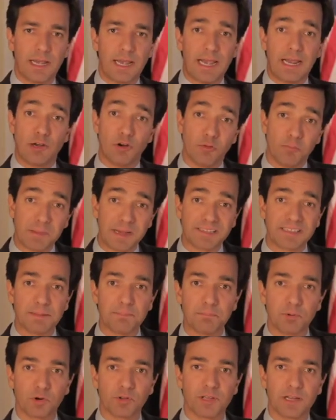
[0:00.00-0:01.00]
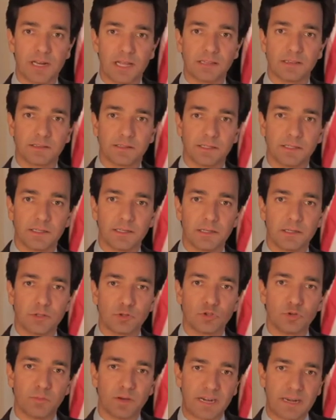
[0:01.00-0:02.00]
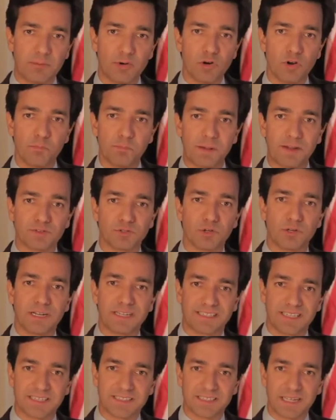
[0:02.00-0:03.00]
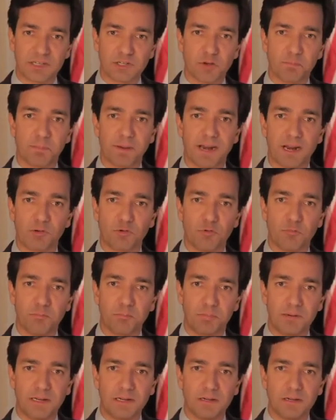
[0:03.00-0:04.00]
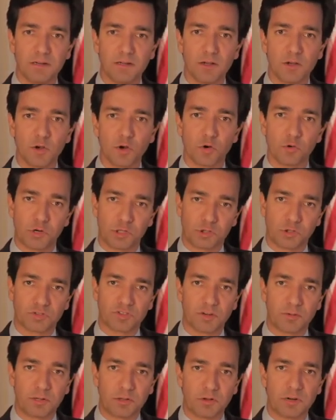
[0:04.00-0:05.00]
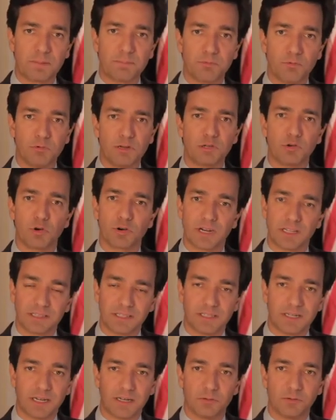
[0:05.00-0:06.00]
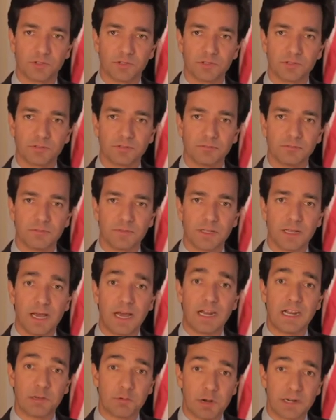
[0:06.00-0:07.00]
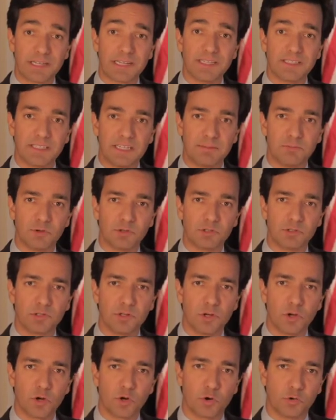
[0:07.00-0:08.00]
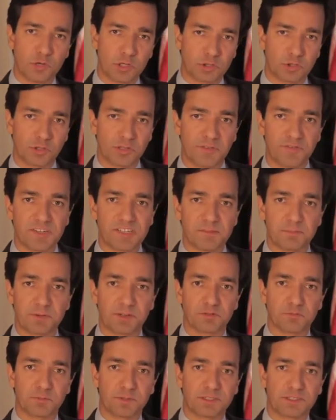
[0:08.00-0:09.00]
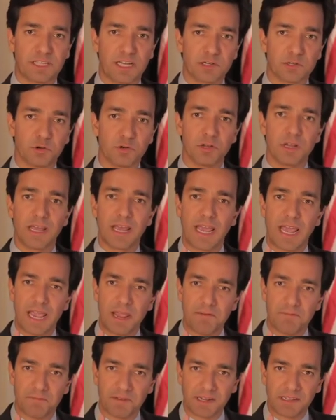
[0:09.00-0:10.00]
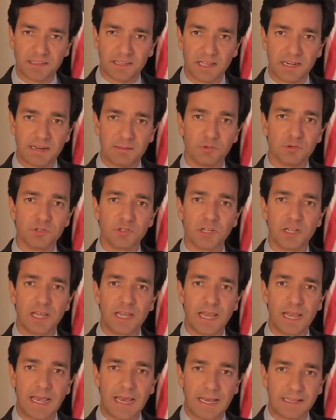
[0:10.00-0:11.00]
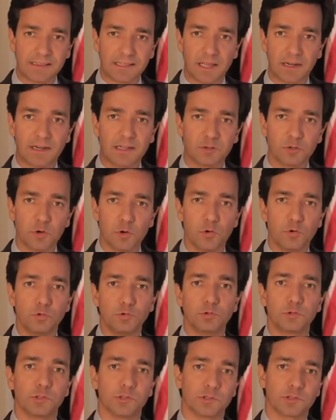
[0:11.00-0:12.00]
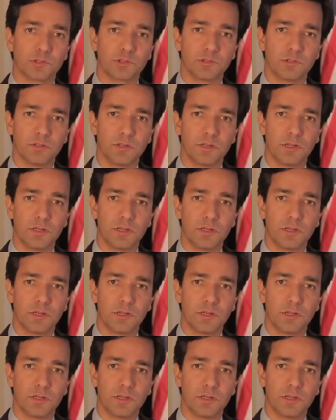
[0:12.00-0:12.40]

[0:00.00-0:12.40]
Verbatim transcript: En los meses por delante tomaremos los pasos necesarios para cumplir con nuestros servidores públicos retirados. Al igual que hicimos con nuestro déficit presupuestario, enfrentaremos este reto juntos.